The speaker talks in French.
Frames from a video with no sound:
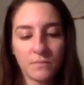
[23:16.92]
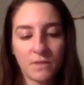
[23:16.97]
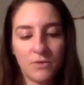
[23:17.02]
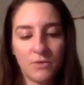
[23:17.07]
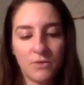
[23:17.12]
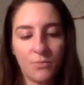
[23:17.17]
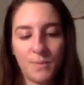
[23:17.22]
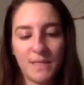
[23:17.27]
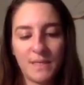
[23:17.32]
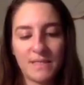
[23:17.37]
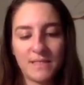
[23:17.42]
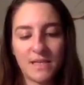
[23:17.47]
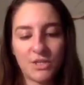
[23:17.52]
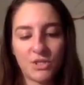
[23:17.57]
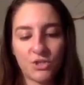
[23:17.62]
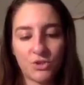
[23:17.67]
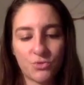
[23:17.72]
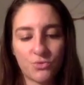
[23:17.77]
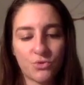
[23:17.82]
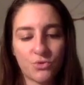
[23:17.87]
Le paysage
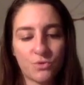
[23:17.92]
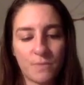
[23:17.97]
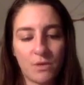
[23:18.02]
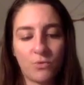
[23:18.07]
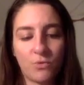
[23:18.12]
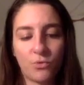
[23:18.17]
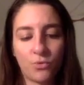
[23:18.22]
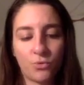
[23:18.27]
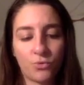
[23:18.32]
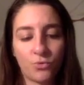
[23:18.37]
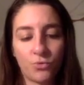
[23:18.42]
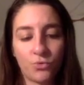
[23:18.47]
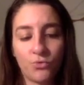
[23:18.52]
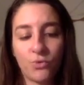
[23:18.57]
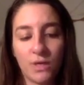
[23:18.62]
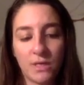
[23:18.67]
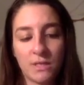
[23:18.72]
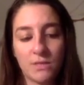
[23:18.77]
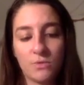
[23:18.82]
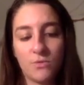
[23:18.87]
change, mais le contenu
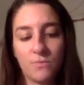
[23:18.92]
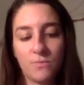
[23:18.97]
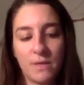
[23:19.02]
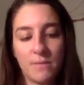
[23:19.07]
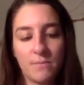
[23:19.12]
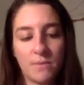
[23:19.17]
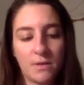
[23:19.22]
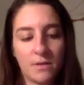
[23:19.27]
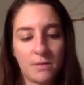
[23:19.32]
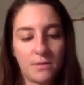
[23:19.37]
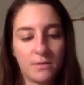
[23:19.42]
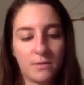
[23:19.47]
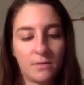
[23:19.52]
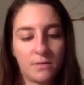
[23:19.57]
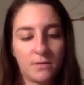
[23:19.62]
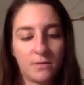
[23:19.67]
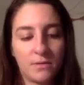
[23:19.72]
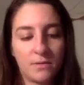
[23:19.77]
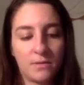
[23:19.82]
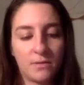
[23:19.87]
reste le même.
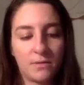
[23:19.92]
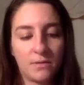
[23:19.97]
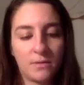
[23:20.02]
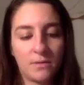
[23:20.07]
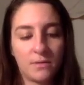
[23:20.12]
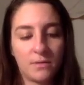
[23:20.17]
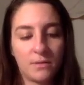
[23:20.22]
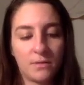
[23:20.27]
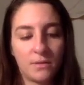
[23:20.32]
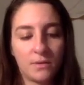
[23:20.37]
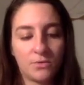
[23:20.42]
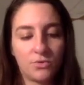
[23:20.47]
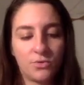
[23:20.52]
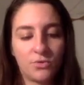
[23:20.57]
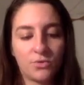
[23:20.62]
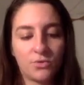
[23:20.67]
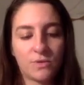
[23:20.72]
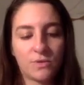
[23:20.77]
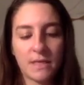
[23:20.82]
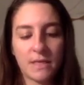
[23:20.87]
Tu
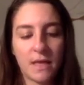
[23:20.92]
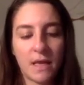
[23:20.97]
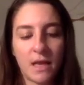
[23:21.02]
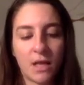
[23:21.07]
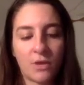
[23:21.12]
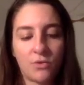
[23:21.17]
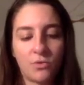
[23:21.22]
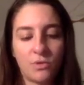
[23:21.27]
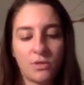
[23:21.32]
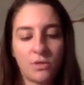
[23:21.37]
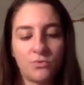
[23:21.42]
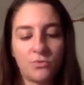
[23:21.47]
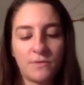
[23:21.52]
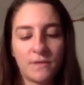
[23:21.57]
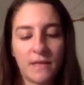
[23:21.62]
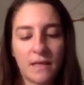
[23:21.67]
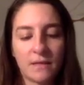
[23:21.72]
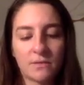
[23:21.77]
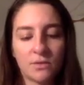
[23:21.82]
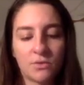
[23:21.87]
t'inscris à un atelier de
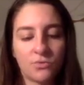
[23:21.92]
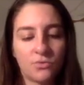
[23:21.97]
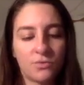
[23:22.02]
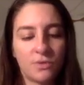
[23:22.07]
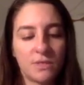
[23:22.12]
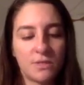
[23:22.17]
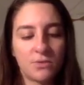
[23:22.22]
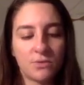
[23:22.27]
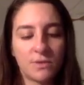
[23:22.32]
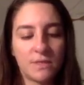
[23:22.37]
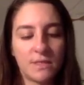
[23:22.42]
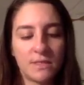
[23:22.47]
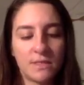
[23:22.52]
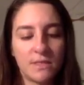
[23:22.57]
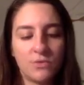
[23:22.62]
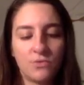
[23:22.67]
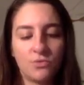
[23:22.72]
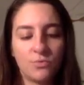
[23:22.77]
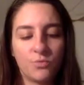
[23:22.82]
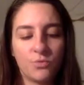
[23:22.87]
théâtre en te disant
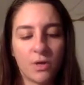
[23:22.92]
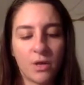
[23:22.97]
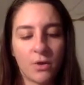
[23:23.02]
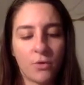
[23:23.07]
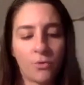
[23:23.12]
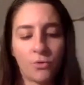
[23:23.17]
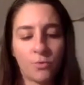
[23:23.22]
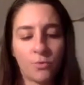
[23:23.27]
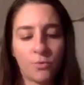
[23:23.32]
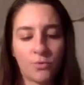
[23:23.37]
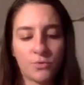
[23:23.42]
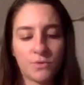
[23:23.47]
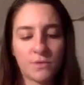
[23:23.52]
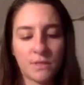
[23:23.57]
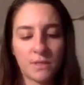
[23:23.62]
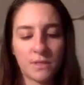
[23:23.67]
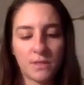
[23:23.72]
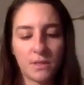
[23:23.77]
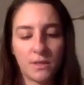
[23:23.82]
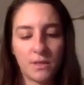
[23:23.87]
qu'ici tout pourrait
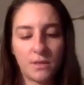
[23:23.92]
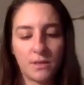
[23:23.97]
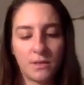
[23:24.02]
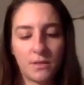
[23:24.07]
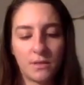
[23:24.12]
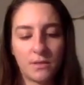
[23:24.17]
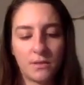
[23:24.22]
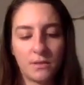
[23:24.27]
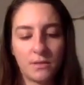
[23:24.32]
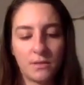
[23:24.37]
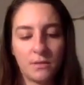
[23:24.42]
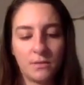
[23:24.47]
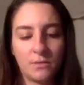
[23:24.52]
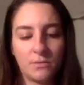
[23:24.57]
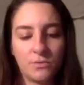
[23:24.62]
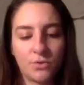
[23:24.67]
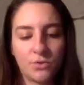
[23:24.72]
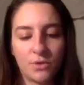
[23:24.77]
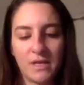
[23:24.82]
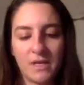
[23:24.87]
recommencer.
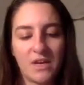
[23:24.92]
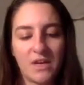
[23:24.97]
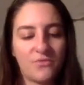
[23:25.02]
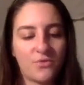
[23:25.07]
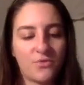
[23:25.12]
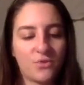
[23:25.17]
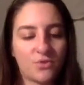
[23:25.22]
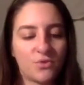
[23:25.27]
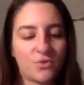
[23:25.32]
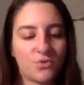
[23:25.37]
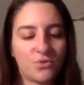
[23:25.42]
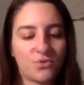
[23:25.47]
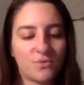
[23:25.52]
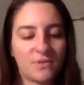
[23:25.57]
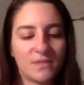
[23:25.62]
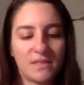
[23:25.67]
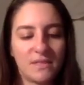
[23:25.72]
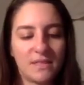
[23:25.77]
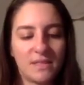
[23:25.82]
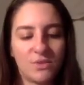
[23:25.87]
Tu aurais la force de
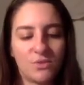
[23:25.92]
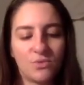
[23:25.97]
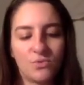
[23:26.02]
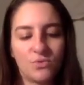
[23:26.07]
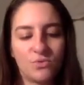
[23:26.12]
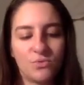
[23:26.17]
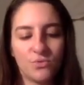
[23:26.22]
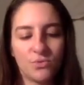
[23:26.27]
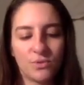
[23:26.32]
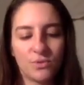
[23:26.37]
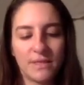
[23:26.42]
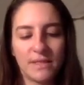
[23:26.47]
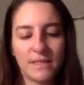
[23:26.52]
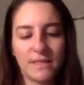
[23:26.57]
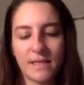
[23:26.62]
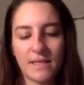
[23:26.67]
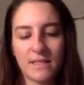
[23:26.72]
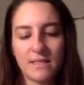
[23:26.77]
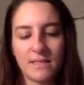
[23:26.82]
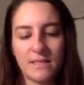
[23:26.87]
tenter des concours, des
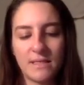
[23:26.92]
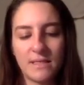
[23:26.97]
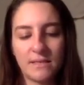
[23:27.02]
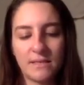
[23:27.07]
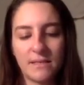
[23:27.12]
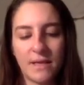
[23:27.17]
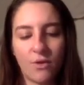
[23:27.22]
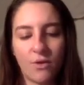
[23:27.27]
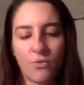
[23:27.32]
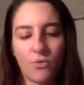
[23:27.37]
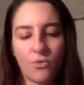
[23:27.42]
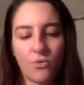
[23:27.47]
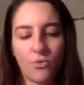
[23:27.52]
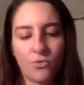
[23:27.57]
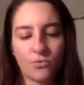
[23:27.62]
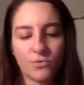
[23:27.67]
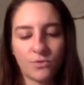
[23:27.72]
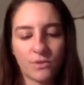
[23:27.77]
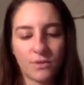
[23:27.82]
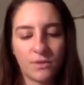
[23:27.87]
castings, des
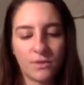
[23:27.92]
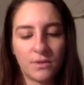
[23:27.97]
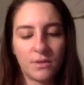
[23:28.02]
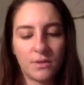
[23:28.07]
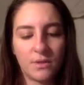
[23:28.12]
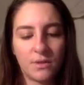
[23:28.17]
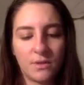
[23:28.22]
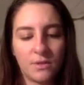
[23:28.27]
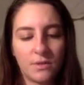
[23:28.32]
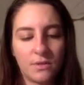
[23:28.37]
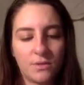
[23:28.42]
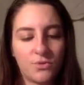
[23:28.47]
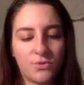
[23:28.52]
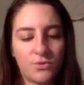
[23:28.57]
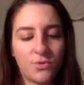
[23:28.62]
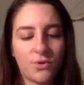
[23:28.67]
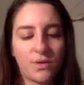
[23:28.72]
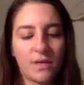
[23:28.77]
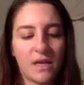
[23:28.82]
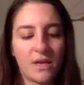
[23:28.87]
rencontres. Tu
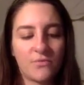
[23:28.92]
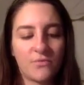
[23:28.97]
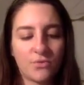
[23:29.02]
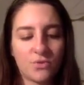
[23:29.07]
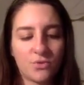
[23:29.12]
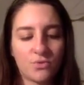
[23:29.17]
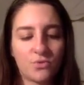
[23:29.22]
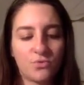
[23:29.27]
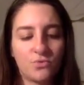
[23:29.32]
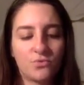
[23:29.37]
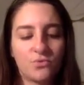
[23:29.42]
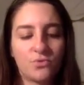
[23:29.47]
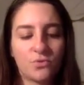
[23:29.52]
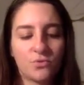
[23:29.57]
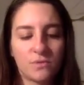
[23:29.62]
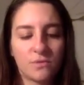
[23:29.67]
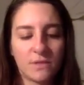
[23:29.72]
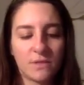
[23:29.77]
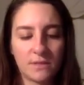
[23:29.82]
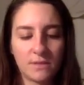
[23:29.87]
aurais la force de tout
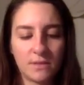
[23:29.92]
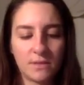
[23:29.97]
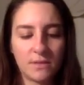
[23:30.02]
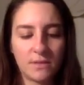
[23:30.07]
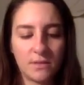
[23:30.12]
tenter.